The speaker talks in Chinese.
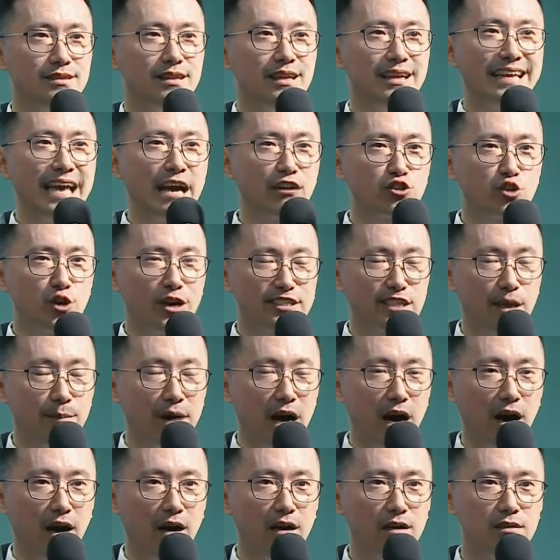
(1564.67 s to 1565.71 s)
要做什
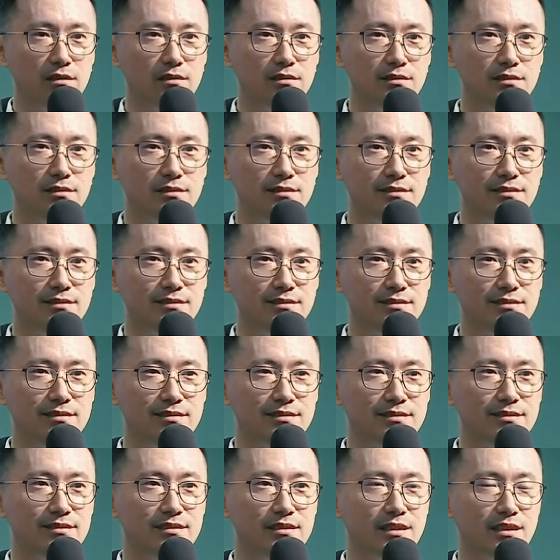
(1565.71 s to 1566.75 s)
么？
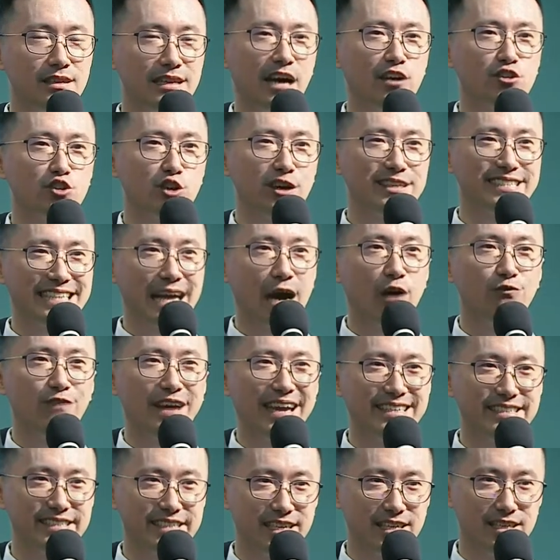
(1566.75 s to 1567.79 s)
要做消费
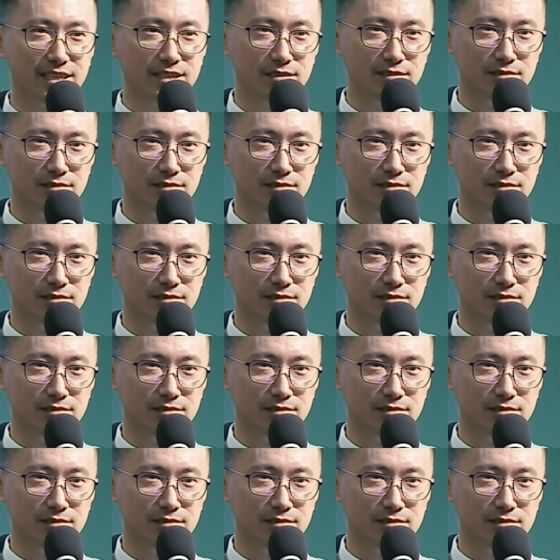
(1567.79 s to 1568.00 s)
者。